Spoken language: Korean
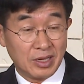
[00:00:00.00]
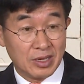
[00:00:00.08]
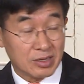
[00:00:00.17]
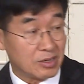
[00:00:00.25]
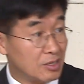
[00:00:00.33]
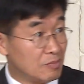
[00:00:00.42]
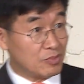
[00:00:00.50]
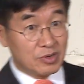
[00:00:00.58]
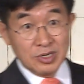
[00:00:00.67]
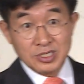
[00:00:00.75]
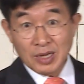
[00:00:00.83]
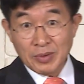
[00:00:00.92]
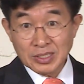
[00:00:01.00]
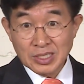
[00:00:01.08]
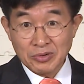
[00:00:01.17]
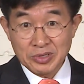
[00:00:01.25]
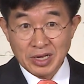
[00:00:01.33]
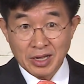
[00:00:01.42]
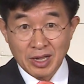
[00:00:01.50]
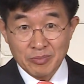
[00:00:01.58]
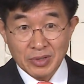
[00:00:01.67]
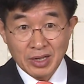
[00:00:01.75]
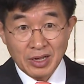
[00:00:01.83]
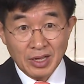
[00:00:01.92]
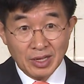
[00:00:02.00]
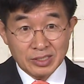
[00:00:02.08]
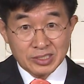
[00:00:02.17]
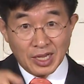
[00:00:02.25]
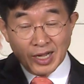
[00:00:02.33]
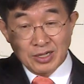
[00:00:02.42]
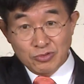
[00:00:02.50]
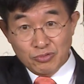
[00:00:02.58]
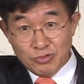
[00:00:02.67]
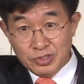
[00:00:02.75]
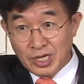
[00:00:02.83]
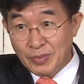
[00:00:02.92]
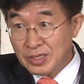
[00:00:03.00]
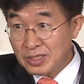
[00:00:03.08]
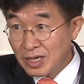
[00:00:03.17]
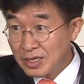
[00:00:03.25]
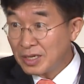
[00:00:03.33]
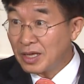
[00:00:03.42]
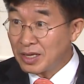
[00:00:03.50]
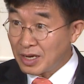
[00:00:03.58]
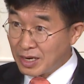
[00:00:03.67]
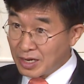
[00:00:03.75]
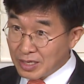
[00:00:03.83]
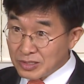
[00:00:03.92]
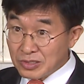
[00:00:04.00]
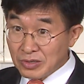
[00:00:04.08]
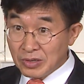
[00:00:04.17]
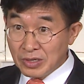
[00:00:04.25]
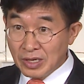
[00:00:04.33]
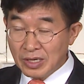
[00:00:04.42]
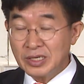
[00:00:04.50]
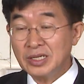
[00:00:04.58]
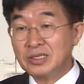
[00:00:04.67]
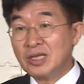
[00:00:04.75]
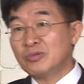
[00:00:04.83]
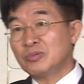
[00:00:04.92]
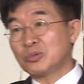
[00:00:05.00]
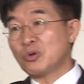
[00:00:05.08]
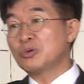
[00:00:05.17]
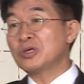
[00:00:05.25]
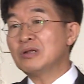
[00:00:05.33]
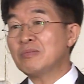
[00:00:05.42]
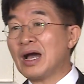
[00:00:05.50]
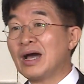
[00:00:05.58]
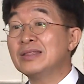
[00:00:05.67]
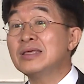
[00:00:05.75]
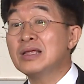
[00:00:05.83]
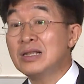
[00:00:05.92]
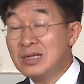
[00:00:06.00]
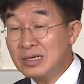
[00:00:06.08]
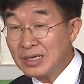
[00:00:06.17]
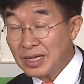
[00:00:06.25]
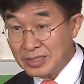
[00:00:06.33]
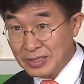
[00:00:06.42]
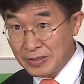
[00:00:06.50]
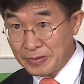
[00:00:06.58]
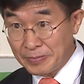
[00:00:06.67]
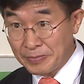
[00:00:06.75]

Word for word: 그걸 뭘 잡았다고 이야기합니까? 상투를 잡았다 이렇게 이야기를 하죠. 그래 대부분 돈을 많이 잃는 것 같아요.